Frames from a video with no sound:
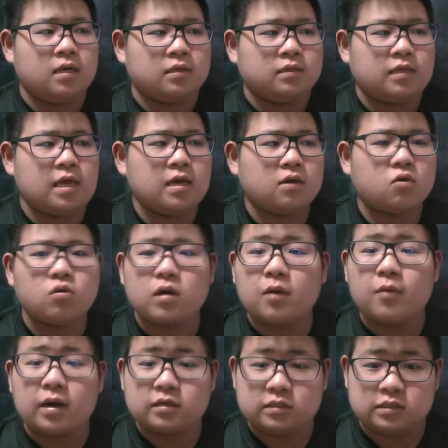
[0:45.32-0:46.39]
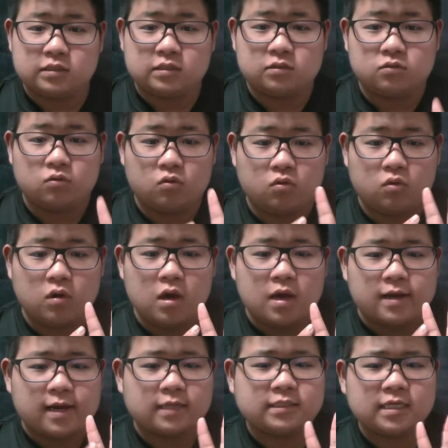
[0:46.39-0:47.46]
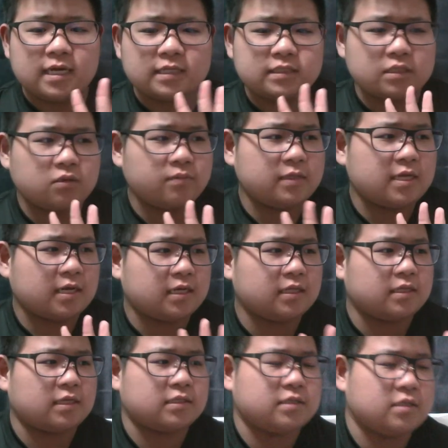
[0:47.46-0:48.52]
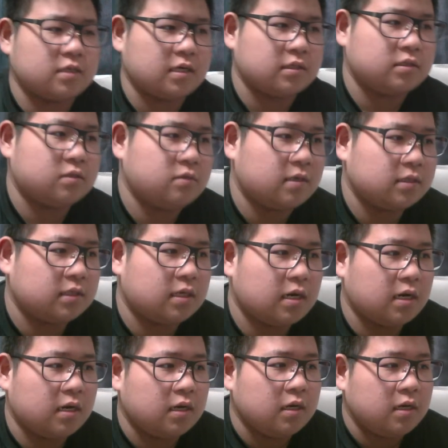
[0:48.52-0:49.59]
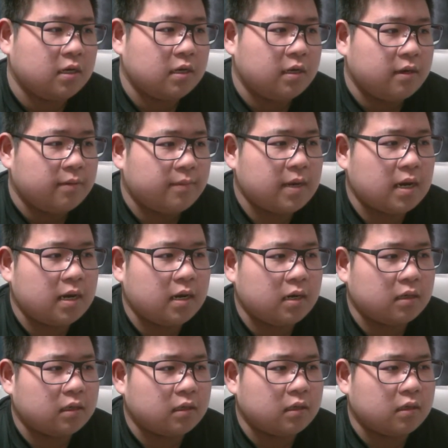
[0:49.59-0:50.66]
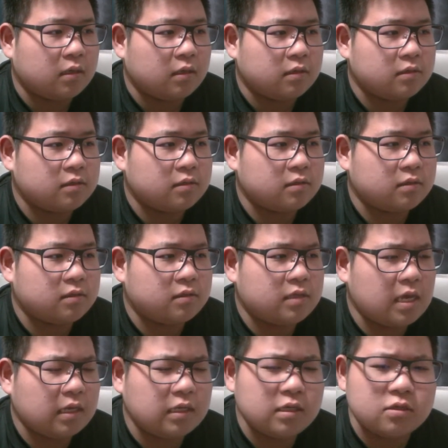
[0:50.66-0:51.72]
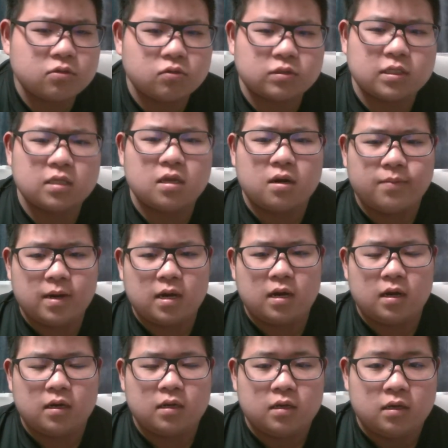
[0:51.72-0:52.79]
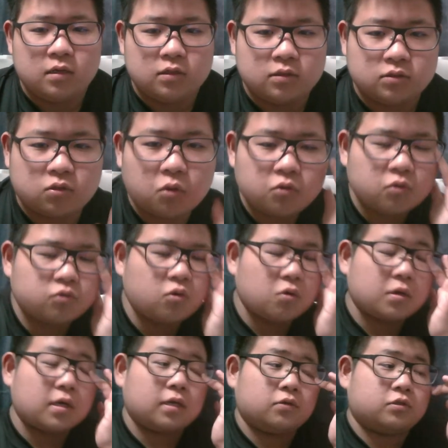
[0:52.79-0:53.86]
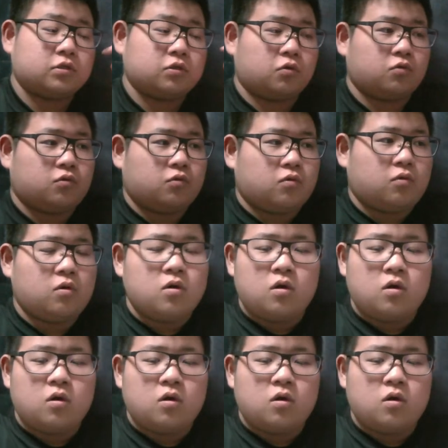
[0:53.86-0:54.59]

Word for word: 天候が悪いっていうのを、風風の実だけで出せるかって言われたら、まあ、できるとしたならば、そのどっかの地方の